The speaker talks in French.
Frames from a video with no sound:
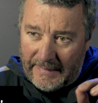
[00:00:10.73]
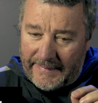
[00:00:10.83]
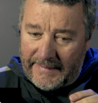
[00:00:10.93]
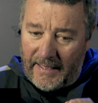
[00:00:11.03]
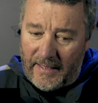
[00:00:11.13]

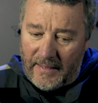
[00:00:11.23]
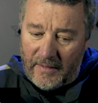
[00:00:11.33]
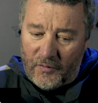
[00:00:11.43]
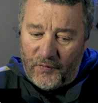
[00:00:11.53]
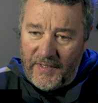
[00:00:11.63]
Ça
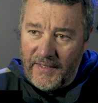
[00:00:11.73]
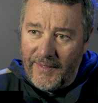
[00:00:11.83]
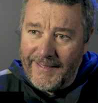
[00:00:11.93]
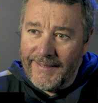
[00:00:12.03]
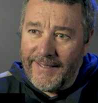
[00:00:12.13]
vit dans
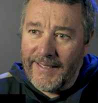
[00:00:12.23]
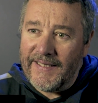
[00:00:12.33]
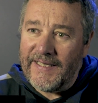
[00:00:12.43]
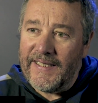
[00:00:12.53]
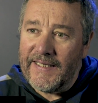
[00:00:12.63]
les
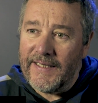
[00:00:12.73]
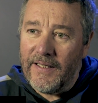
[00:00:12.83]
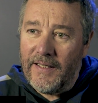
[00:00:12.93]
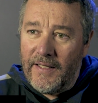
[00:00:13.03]
interstices.